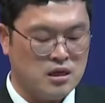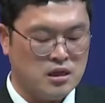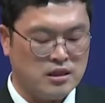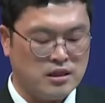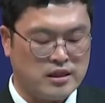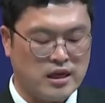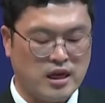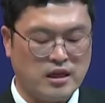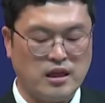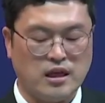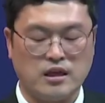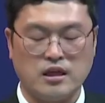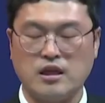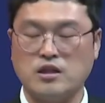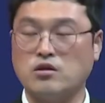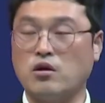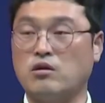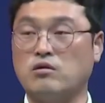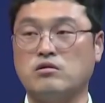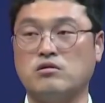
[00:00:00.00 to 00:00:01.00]
죄인의 길에
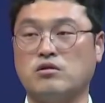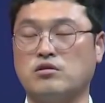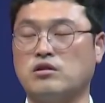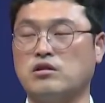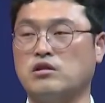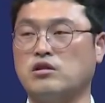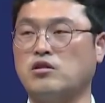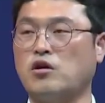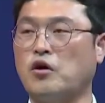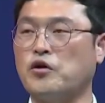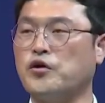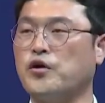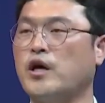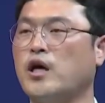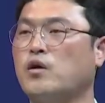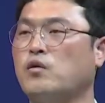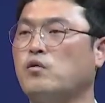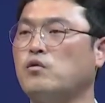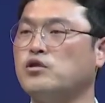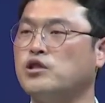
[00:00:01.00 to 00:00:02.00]
서는 것을
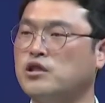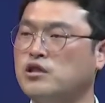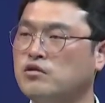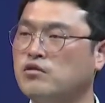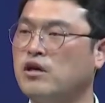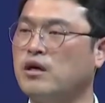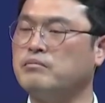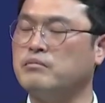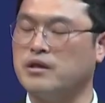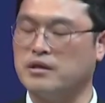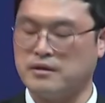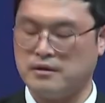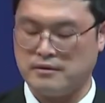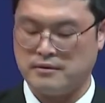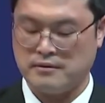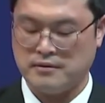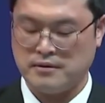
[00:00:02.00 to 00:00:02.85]
꺼려하고 싫어합니다.